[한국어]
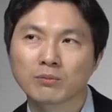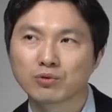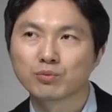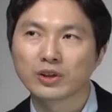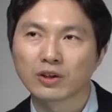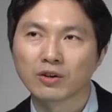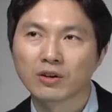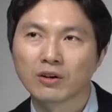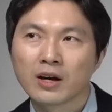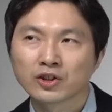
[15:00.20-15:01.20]
부분이요.
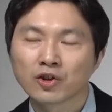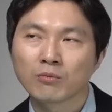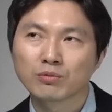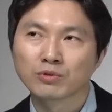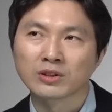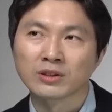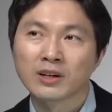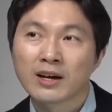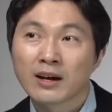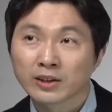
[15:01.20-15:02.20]
그런 부분들,
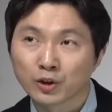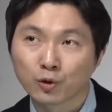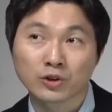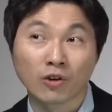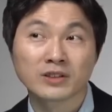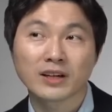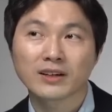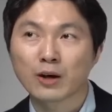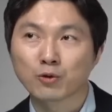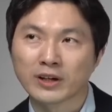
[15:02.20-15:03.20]
그리고
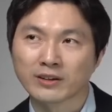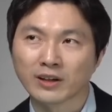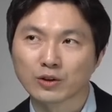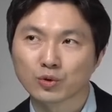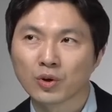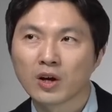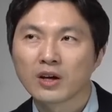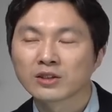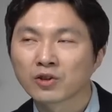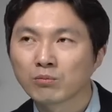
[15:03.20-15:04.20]
전세가율이라는 게 있죠.
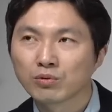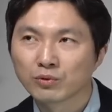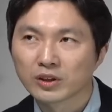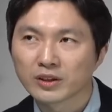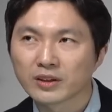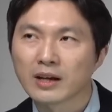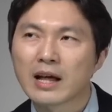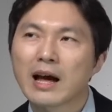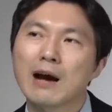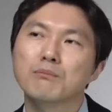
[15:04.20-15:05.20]
그런 부분들을
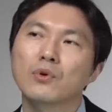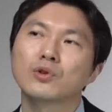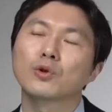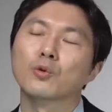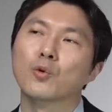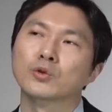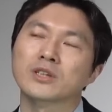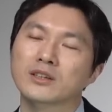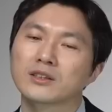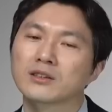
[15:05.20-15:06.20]
한 번 더 꼭
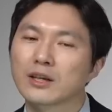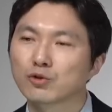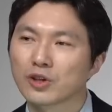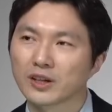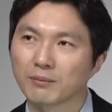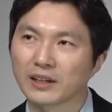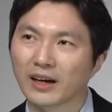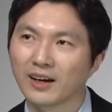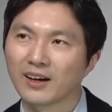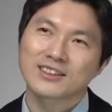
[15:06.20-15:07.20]
체크를 해주셔야
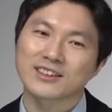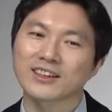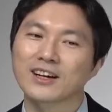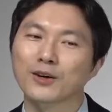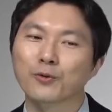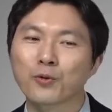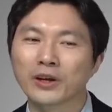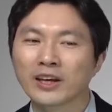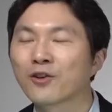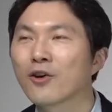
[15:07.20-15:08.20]
됩니다. 제가 꼭
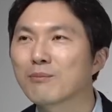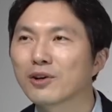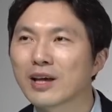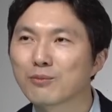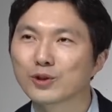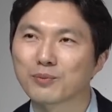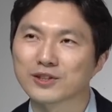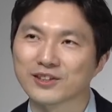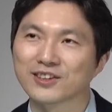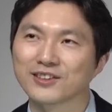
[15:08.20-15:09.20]
이걸 한번 해보고
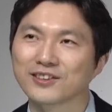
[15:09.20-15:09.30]
싶었어요.